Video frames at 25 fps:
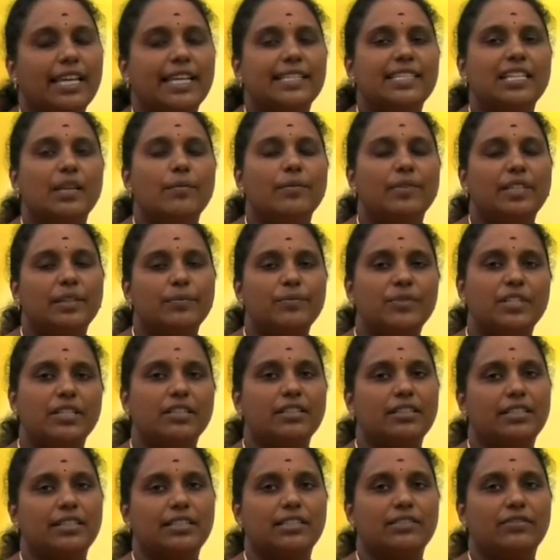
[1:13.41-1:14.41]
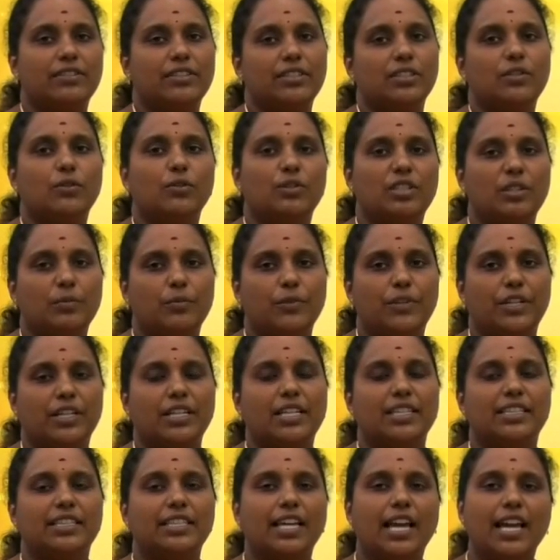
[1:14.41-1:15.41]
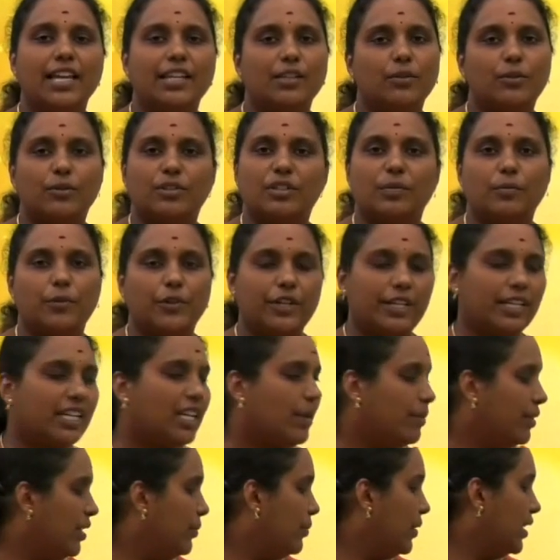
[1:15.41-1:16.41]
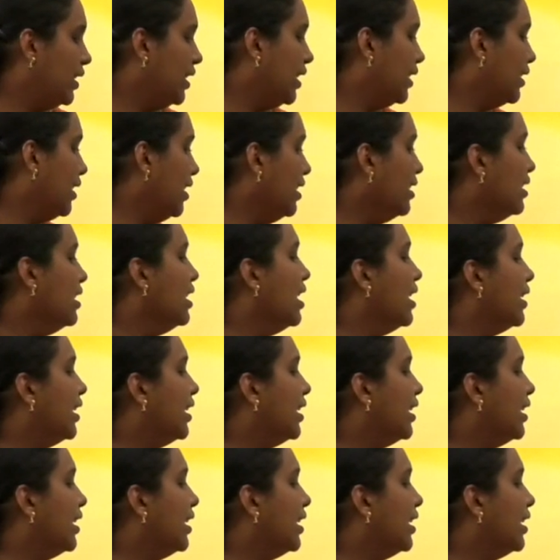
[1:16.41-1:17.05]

எக்ஸாம் டிப்ஸ் அண்ட் ட்ரிக்ஸ் வந்து கொடுக்க போகிறாங்க அது யார் கொடுக்க போகிறாங்க அப்படின்னு பார்த்தீங்கன்னா